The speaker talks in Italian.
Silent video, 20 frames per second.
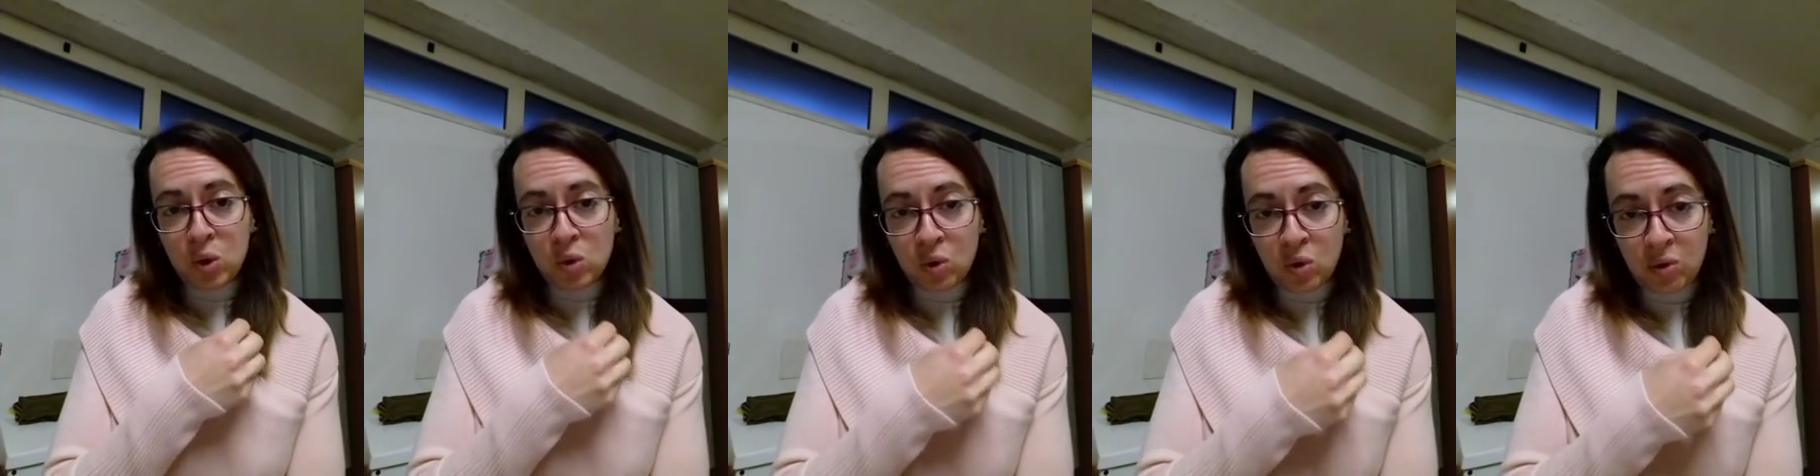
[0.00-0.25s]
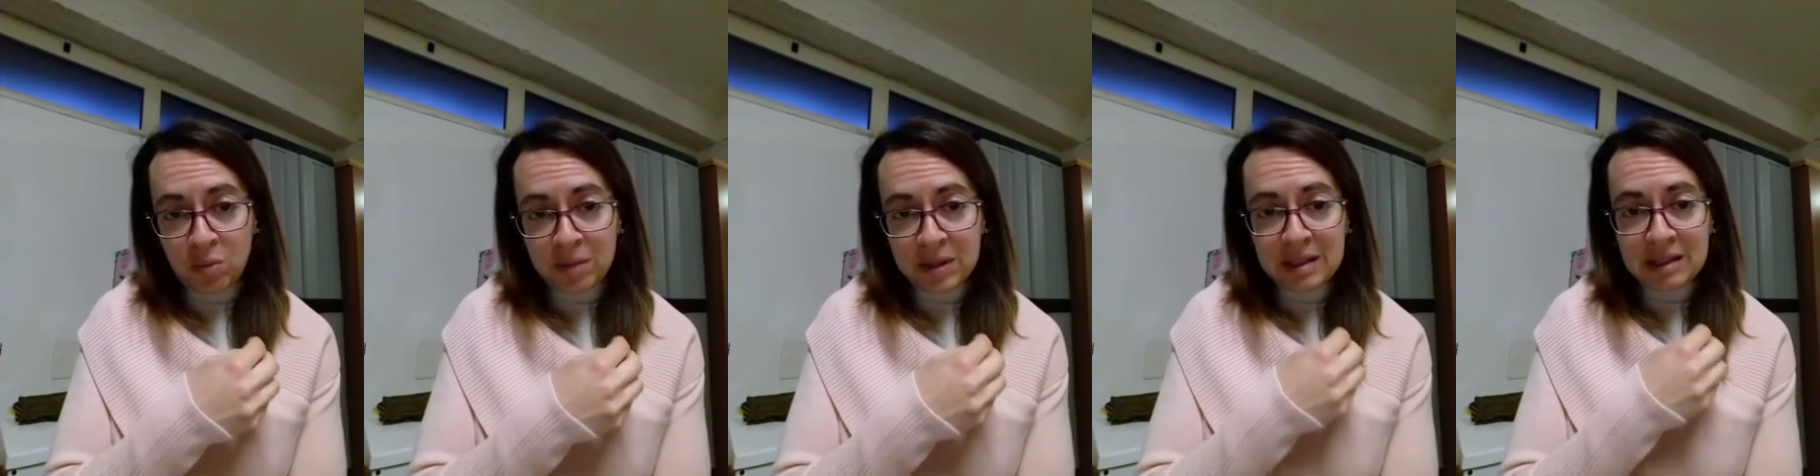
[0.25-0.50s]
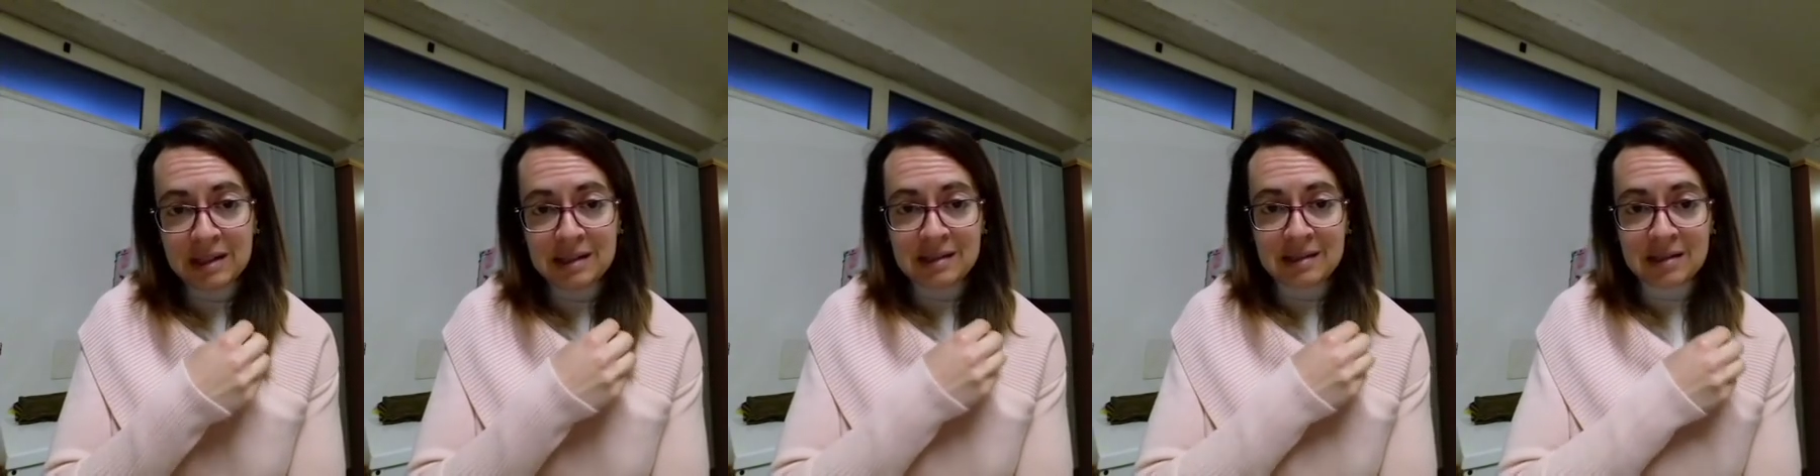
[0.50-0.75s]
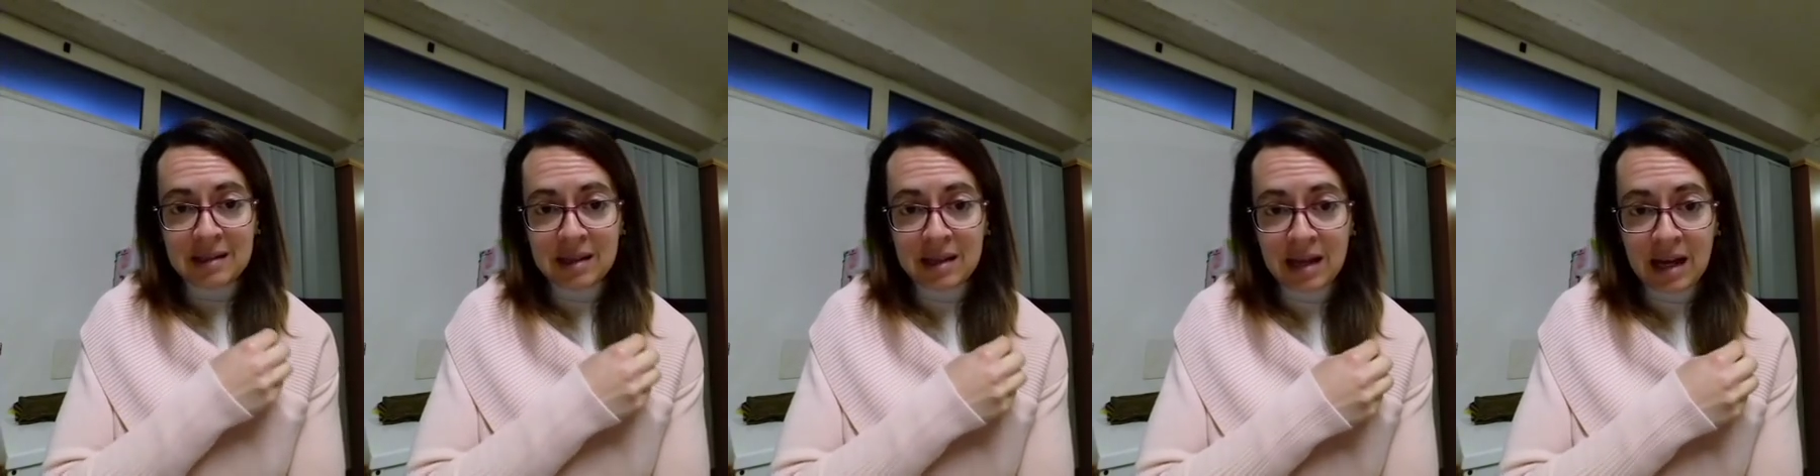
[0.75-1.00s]
nome del
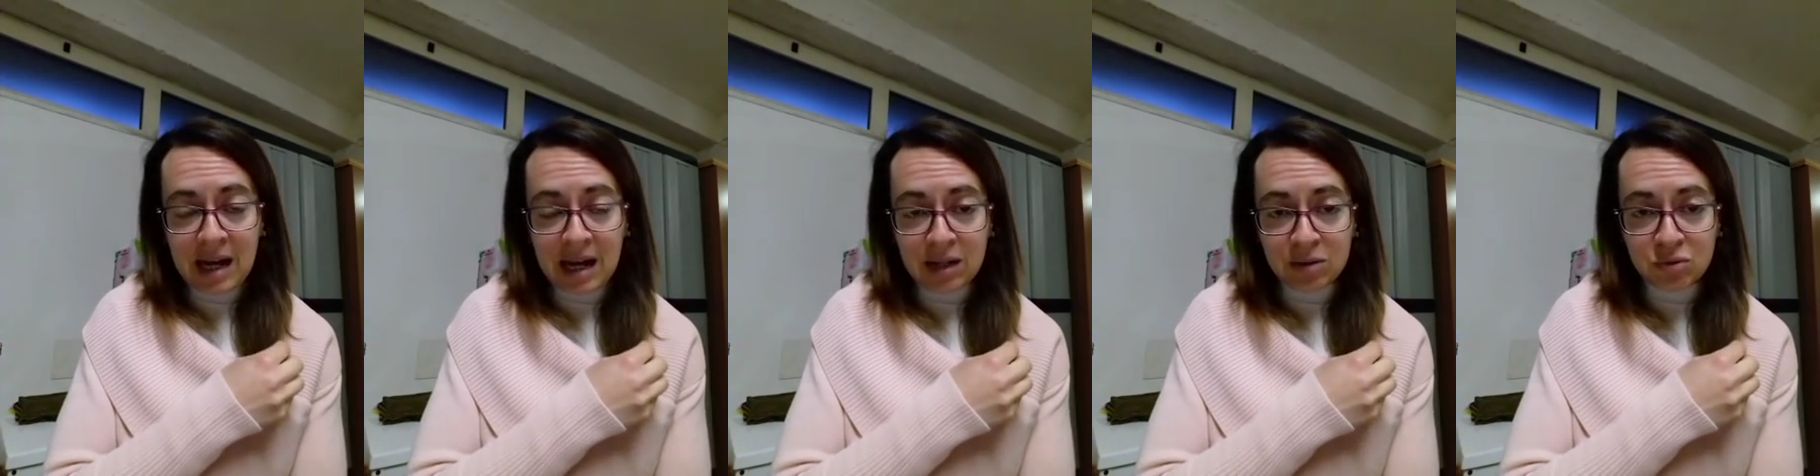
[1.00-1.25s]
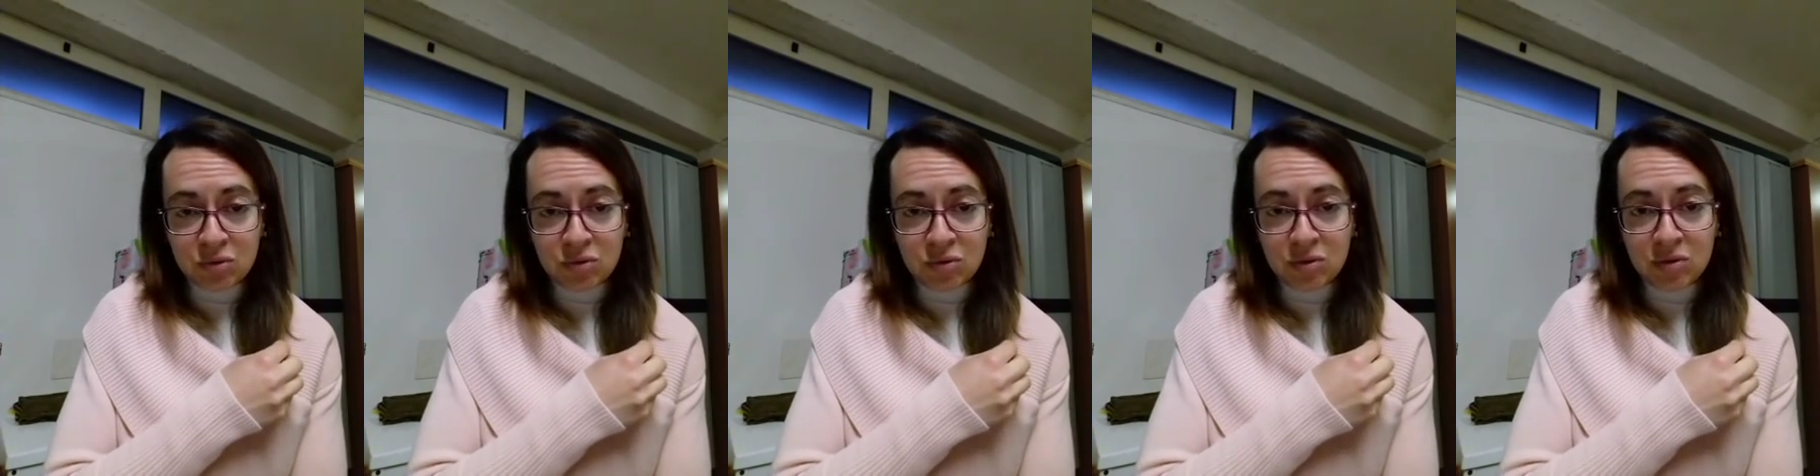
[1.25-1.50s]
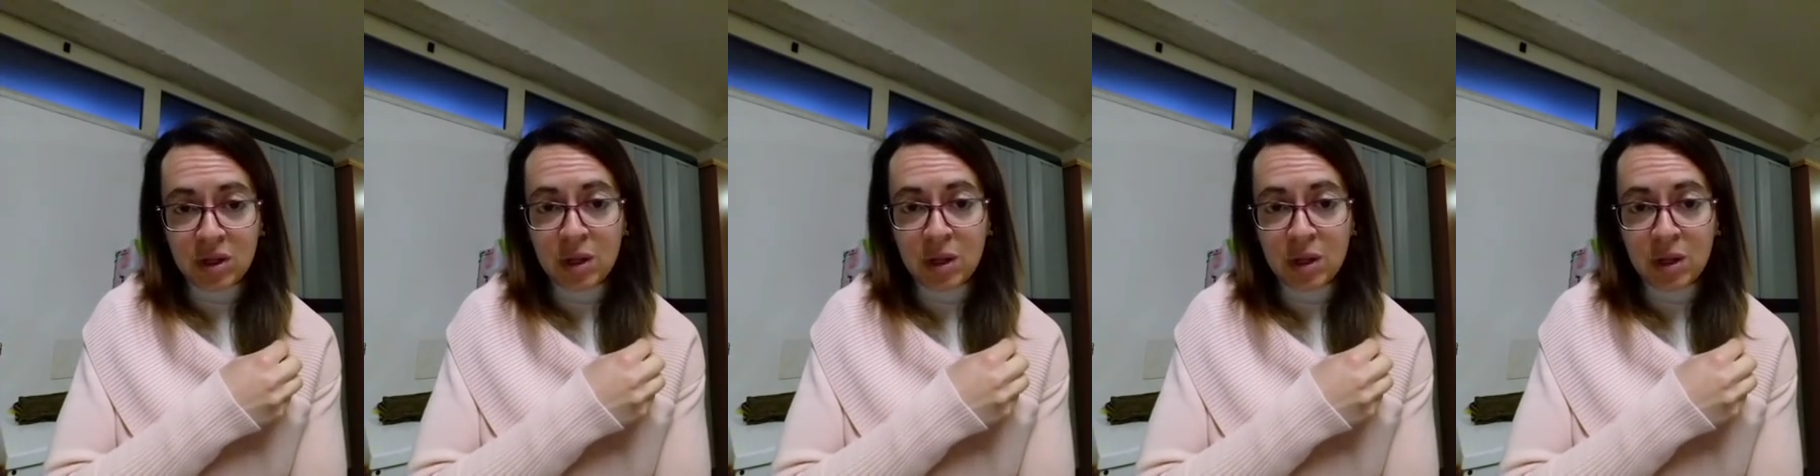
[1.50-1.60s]
segnato